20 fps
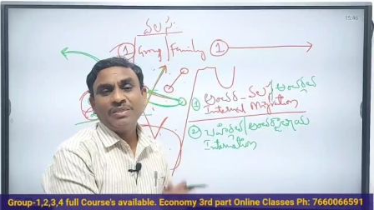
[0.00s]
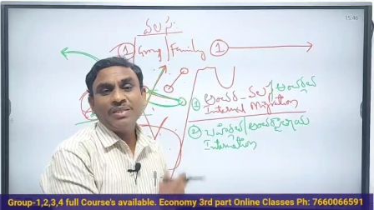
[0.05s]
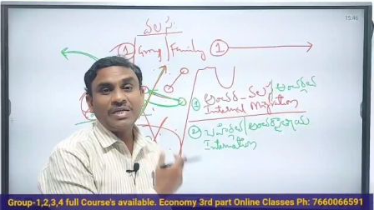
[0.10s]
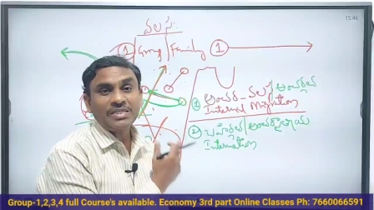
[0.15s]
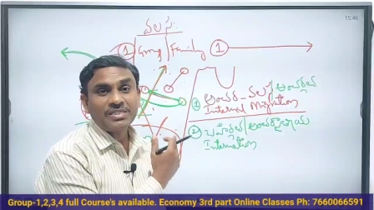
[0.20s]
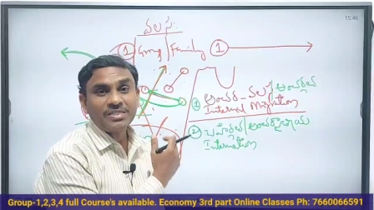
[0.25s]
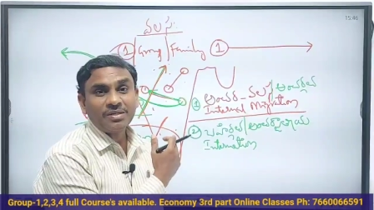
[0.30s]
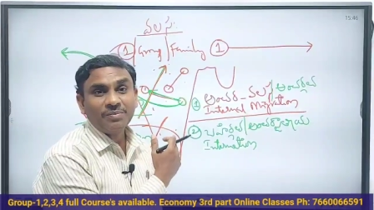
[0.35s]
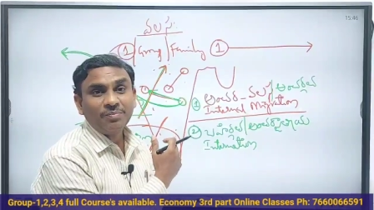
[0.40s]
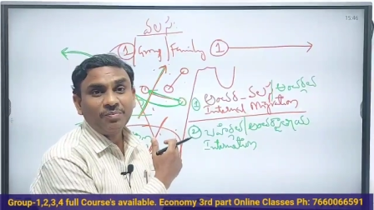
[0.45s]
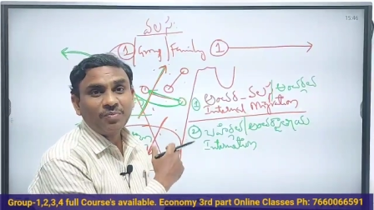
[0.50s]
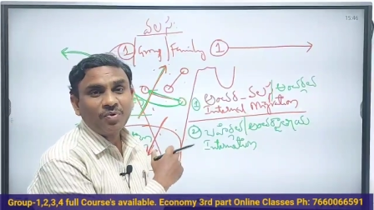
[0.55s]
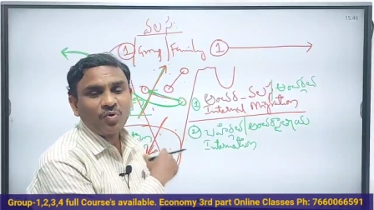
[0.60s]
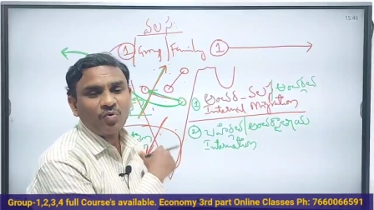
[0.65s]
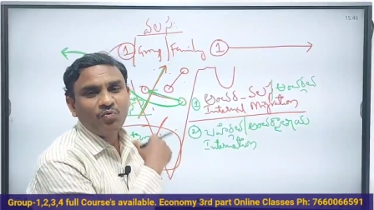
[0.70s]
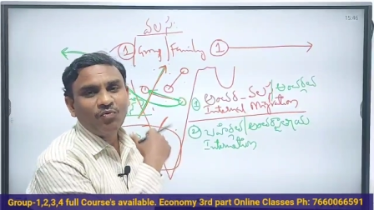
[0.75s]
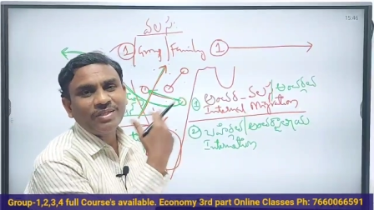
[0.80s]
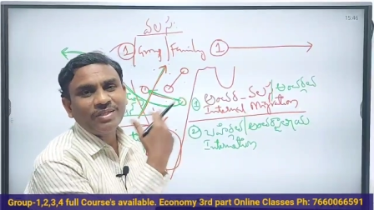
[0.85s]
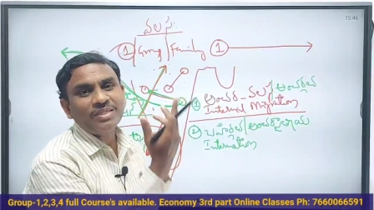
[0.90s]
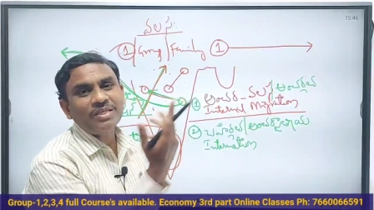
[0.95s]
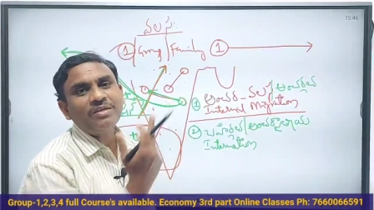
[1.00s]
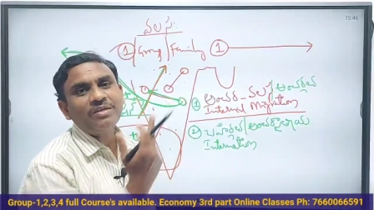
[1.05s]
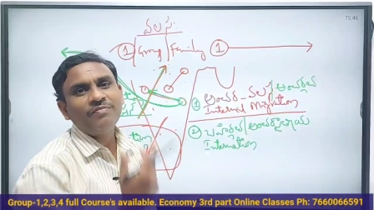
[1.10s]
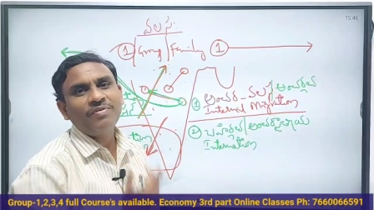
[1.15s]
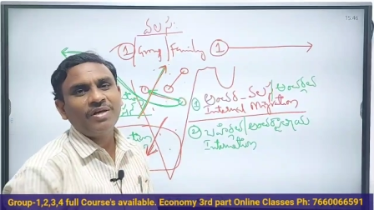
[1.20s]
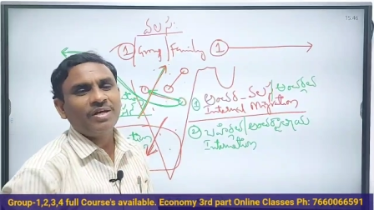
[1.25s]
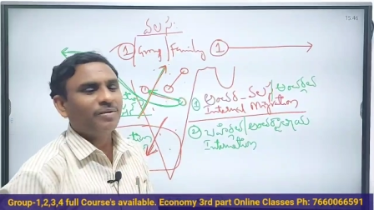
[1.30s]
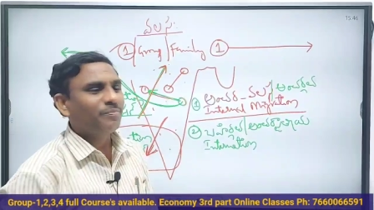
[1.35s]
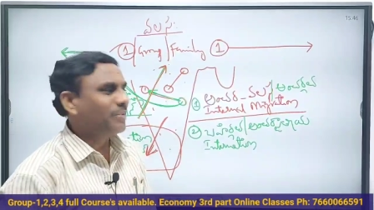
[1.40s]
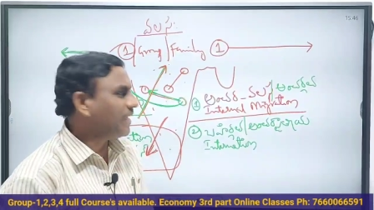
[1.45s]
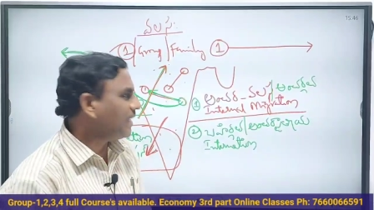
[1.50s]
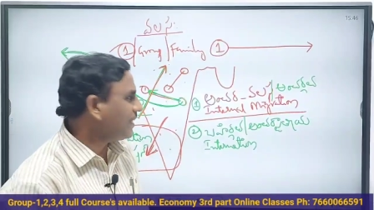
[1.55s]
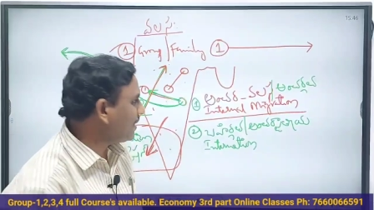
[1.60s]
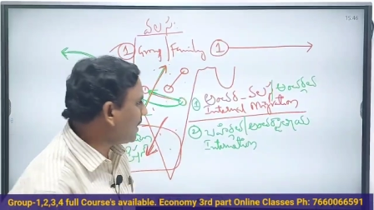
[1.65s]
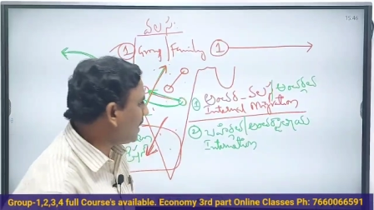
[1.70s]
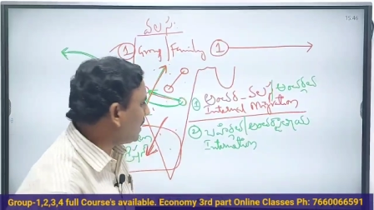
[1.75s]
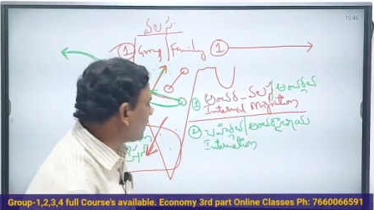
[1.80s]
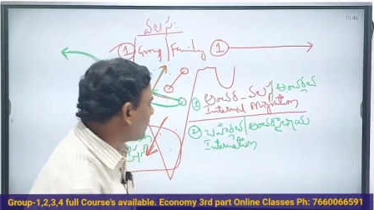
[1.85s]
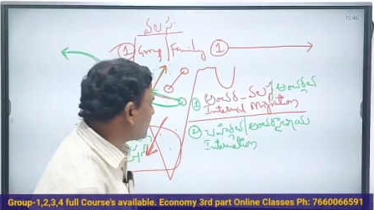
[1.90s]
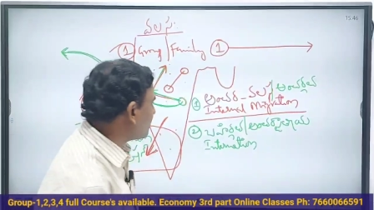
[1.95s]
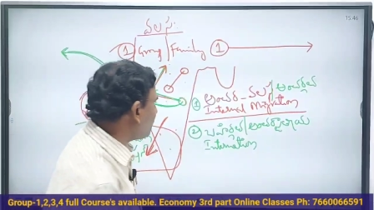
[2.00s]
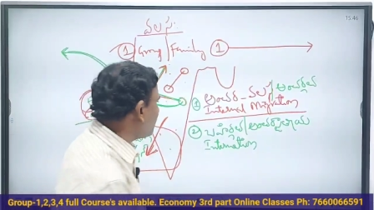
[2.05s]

దేశం వదిలి వెళ్ళడం దేనికి